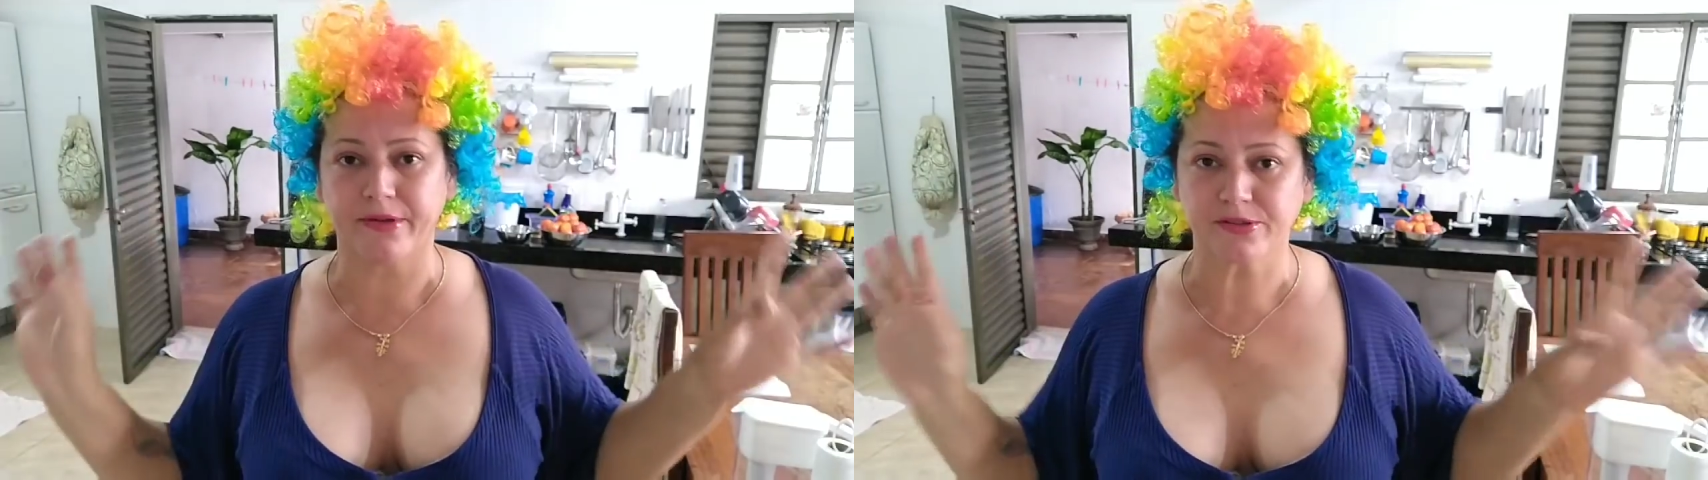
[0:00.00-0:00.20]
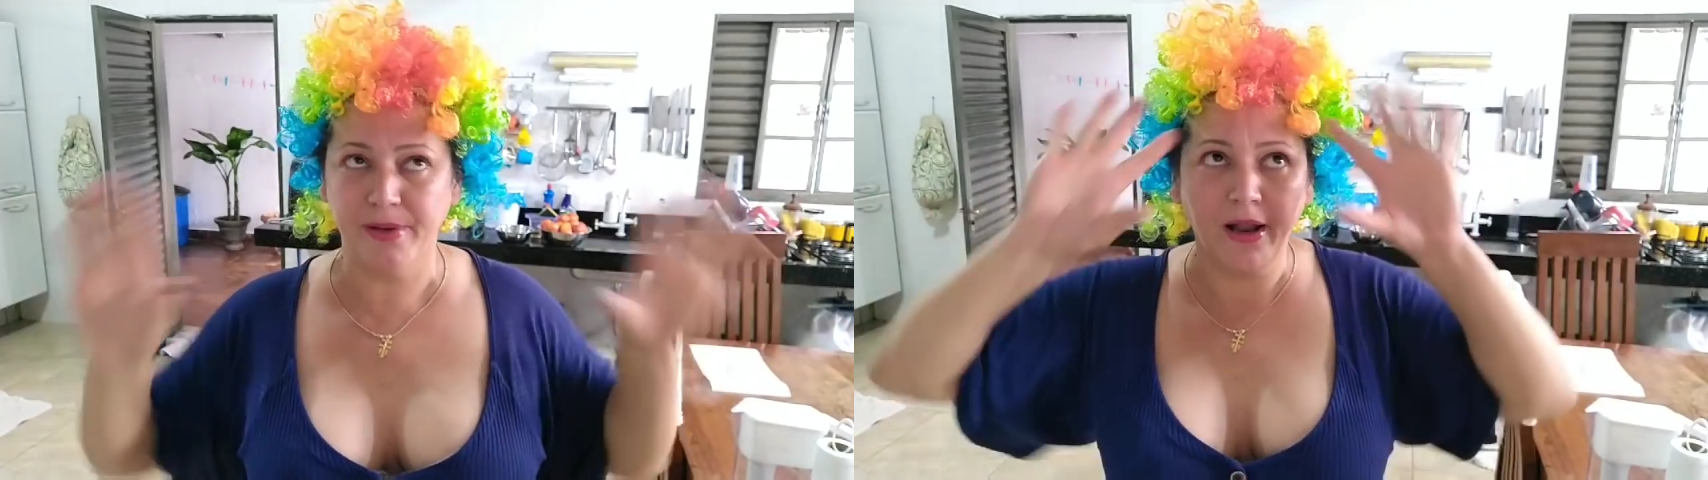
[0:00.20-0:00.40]

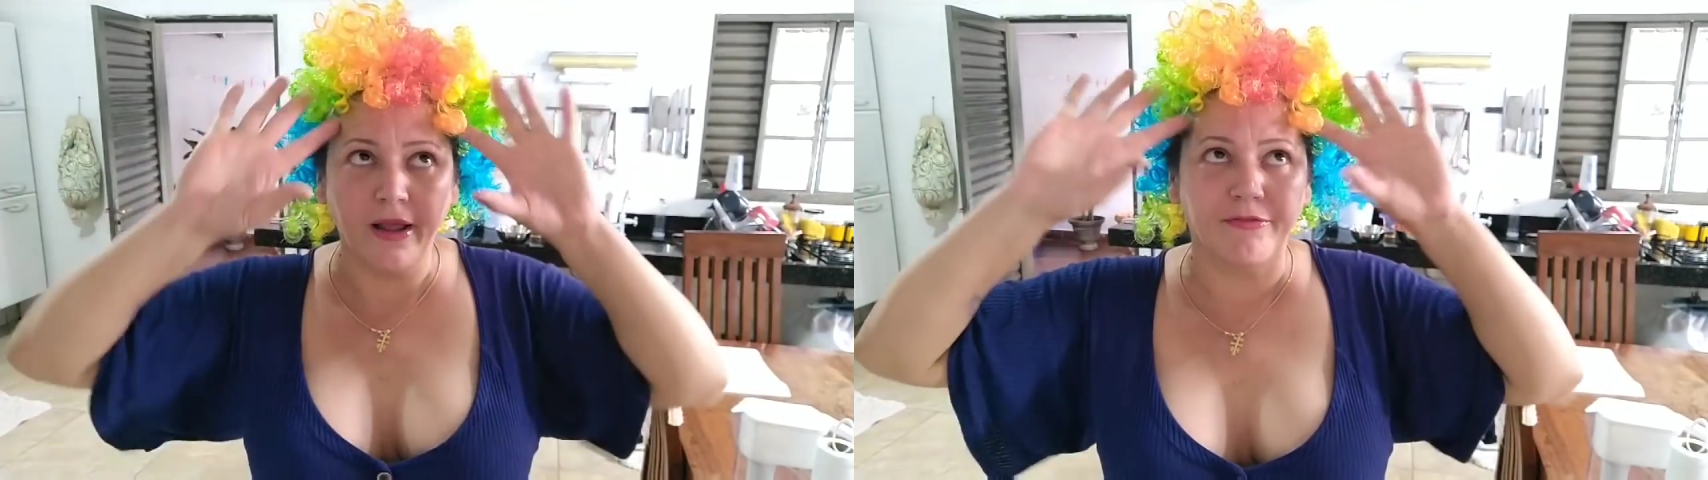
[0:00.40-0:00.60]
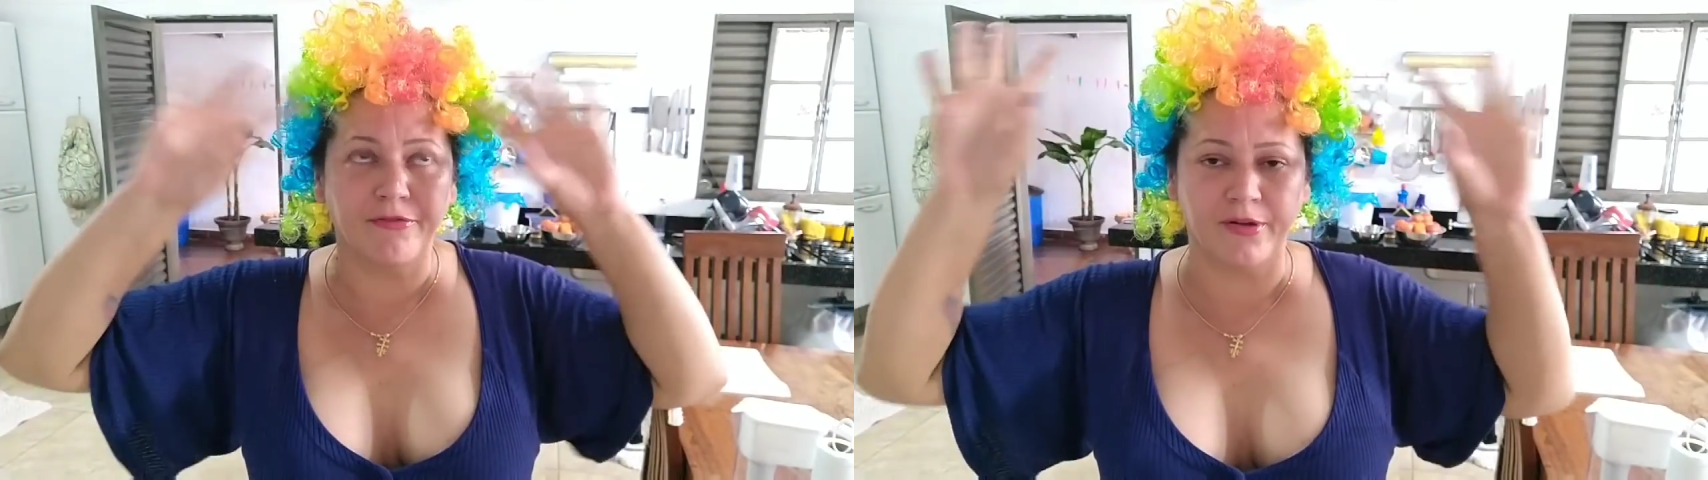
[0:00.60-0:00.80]
Deus me
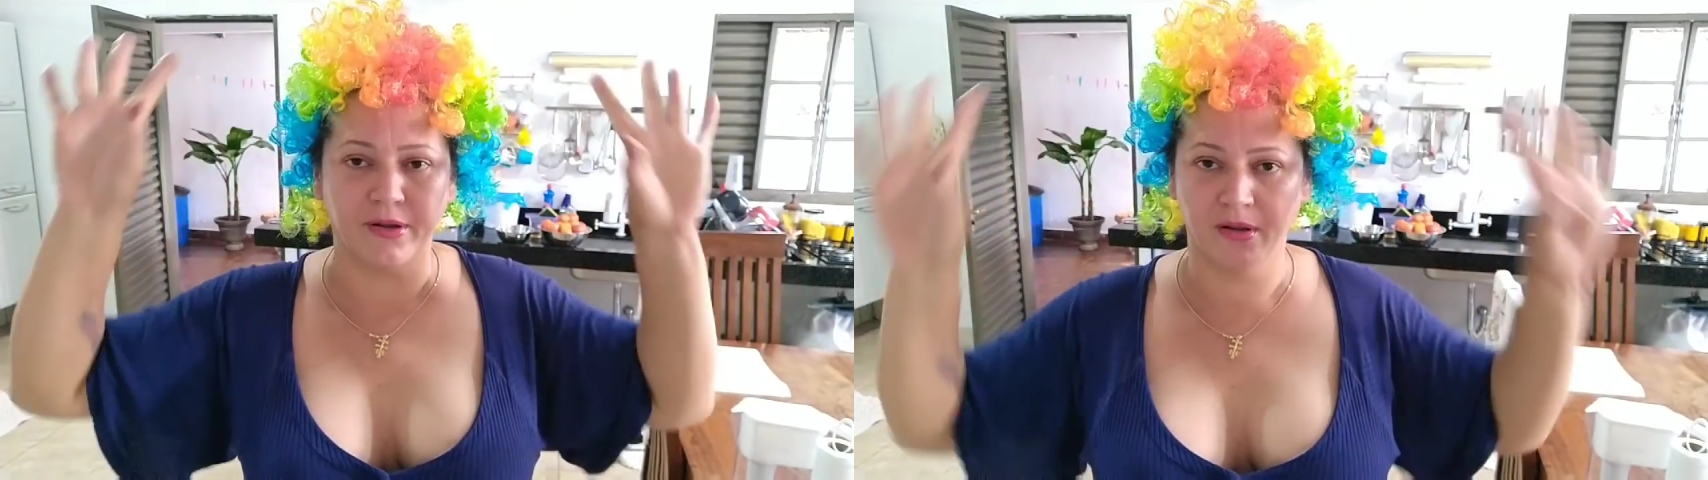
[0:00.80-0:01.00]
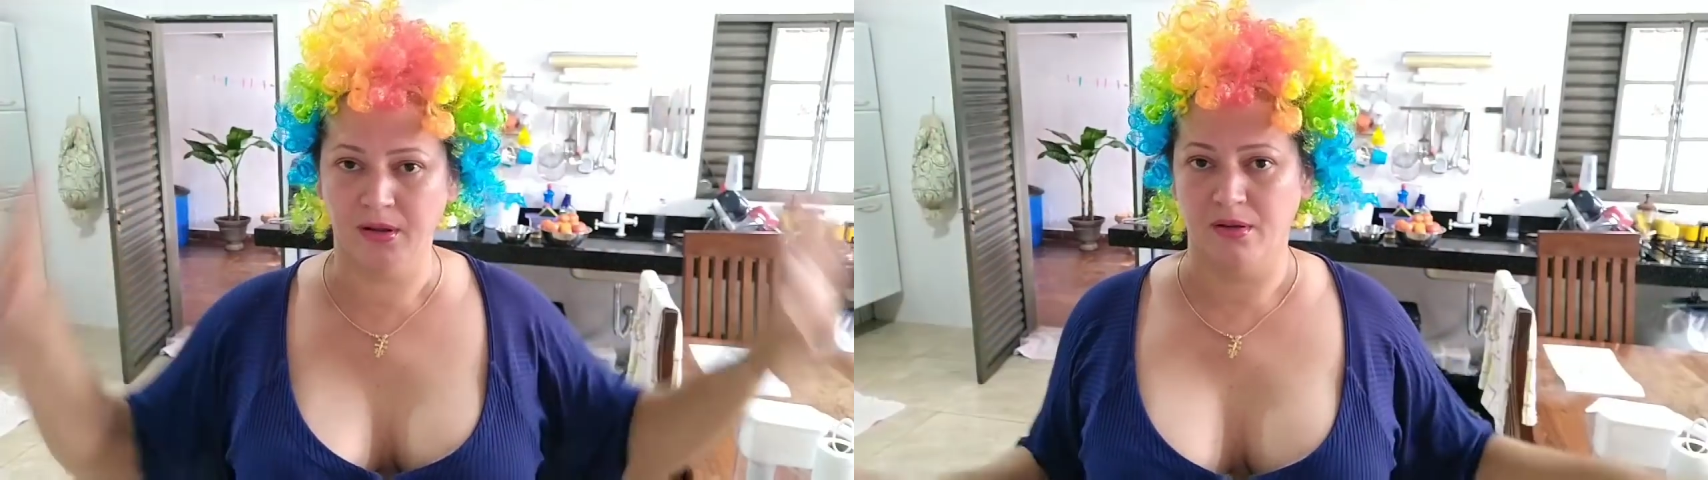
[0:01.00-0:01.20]

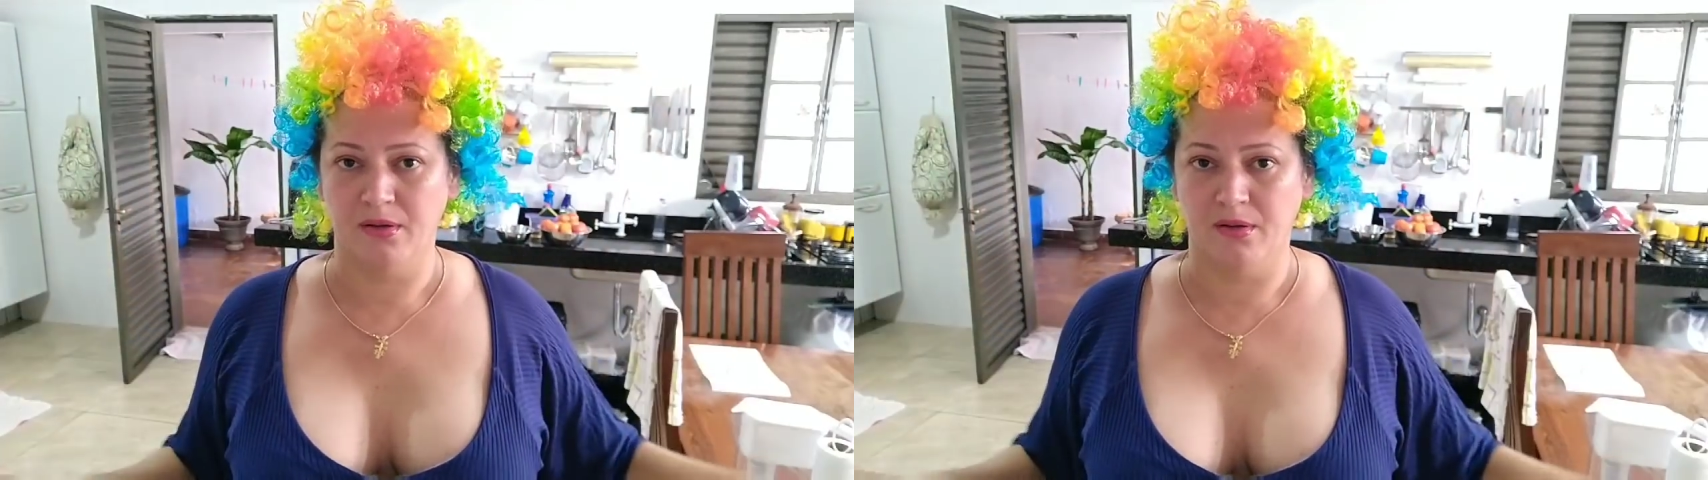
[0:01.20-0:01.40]
livre.